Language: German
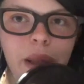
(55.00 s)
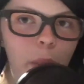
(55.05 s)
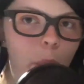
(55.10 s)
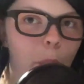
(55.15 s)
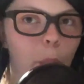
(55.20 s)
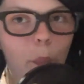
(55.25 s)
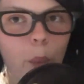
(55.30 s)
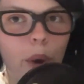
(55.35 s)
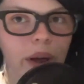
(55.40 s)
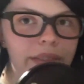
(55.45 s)

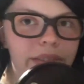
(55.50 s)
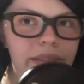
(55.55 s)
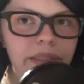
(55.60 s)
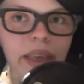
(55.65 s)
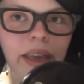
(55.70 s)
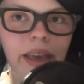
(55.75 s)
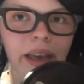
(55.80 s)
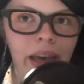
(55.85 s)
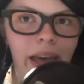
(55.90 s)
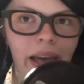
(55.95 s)
What
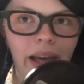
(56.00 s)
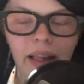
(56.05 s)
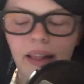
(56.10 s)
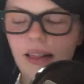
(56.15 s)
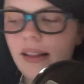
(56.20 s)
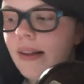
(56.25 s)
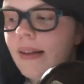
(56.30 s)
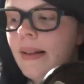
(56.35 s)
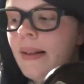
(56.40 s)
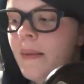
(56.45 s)
the hell?
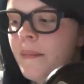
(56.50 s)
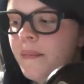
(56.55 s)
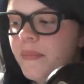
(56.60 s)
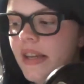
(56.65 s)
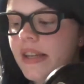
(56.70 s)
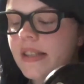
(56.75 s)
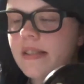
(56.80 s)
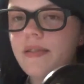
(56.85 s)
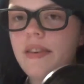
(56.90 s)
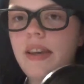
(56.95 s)

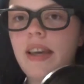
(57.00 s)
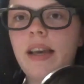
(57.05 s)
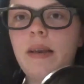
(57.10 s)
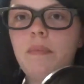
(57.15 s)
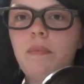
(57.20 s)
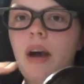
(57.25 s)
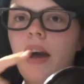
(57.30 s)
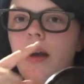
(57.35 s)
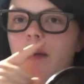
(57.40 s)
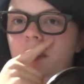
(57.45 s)

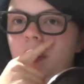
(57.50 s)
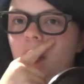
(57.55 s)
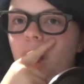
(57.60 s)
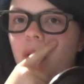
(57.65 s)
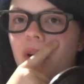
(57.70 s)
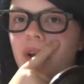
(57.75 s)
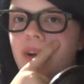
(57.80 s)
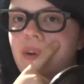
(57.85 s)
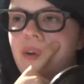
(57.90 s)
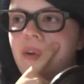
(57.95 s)
Deswegen machen wir
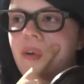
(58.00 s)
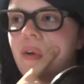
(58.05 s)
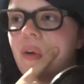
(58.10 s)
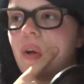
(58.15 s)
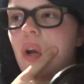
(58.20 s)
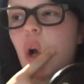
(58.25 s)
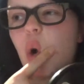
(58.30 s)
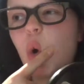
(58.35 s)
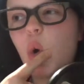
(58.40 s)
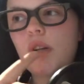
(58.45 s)
heute
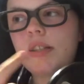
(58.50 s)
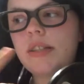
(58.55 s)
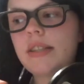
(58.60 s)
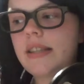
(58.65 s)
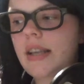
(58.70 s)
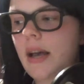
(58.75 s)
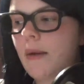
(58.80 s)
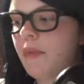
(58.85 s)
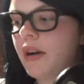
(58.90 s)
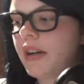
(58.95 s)
ein
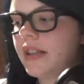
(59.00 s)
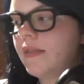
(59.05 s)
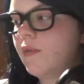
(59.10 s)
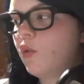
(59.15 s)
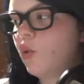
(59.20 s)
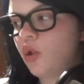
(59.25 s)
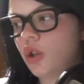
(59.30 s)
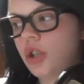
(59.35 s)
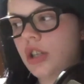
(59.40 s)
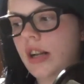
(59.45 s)
kurzes
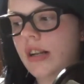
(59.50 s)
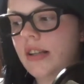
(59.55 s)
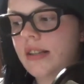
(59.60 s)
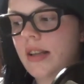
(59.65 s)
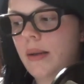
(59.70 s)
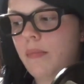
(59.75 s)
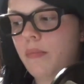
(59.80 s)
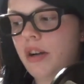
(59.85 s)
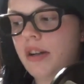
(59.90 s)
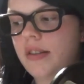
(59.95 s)
Unboxing-Video ein
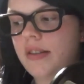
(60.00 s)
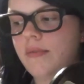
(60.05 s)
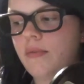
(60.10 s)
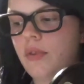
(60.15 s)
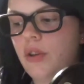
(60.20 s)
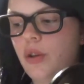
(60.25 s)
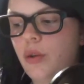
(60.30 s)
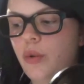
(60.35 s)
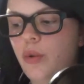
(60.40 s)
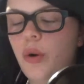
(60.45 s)
schnelles
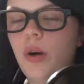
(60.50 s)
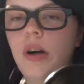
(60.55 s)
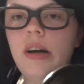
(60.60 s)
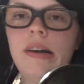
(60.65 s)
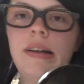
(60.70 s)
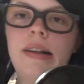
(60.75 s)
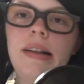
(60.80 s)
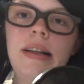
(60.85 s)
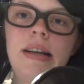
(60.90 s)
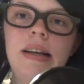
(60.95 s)
Unboxing-Video
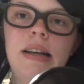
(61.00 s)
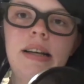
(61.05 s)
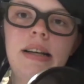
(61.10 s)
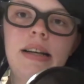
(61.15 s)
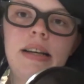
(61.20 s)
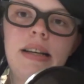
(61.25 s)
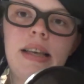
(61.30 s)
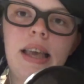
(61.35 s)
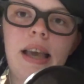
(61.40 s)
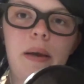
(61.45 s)

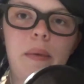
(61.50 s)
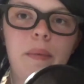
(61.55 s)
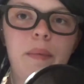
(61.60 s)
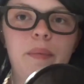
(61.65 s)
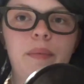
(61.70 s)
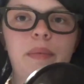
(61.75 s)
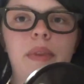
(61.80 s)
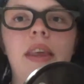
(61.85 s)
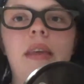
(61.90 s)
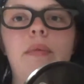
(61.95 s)

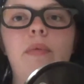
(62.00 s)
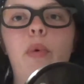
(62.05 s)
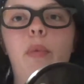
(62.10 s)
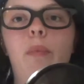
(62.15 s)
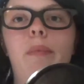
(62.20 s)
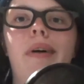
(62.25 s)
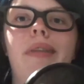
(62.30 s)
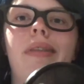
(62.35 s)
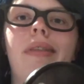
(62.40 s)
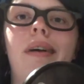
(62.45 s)
ich
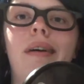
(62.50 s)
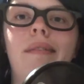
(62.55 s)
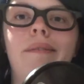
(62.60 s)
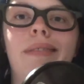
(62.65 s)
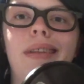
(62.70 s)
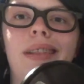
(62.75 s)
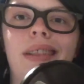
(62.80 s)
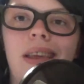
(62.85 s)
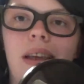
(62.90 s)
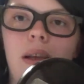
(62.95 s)
würde mal
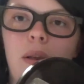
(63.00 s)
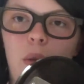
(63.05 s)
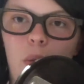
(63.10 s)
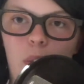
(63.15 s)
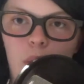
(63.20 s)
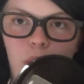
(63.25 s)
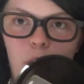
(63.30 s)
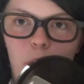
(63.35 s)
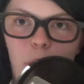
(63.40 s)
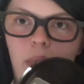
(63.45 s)
sagen, wir leckern
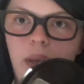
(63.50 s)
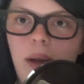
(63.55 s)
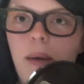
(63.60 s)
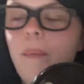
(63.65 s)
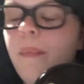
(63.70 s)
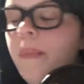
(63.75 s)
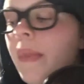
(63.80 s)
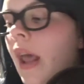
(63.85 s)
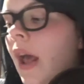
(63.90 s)
los, oder?